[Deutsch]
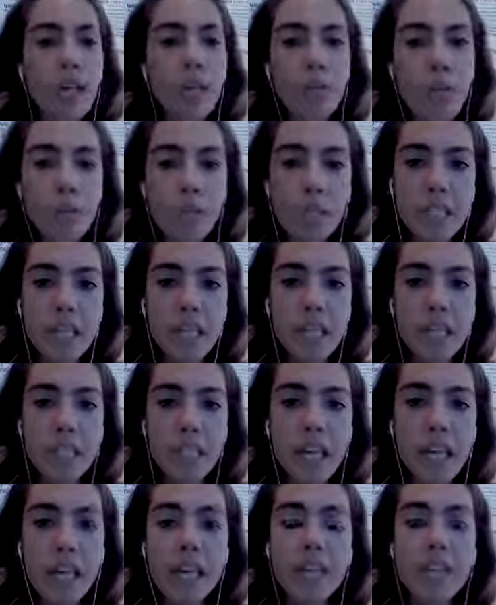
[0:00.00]
gewöhnen sich
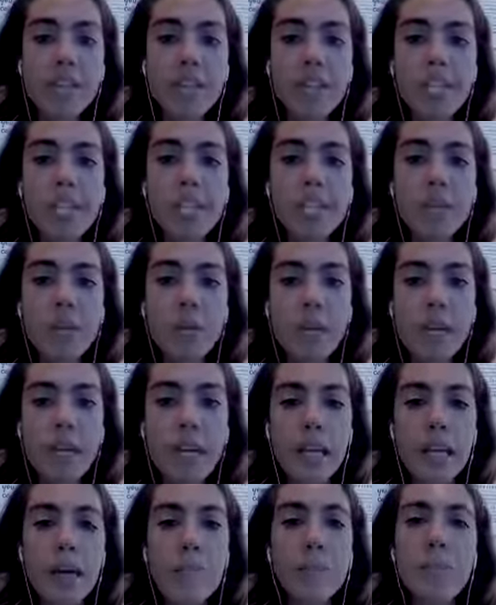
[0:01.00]
dran, die wissen,
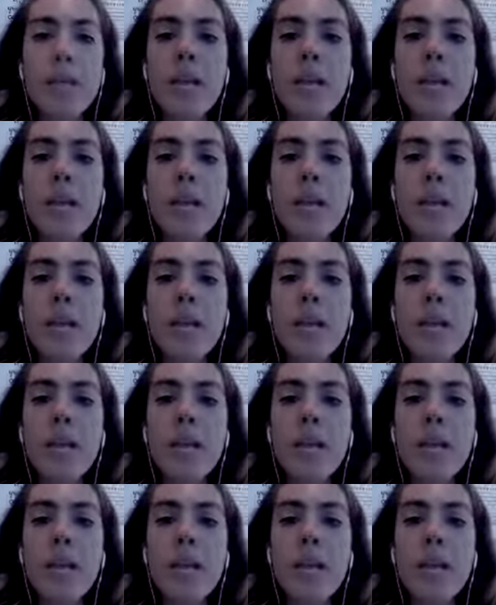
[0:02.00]
okay,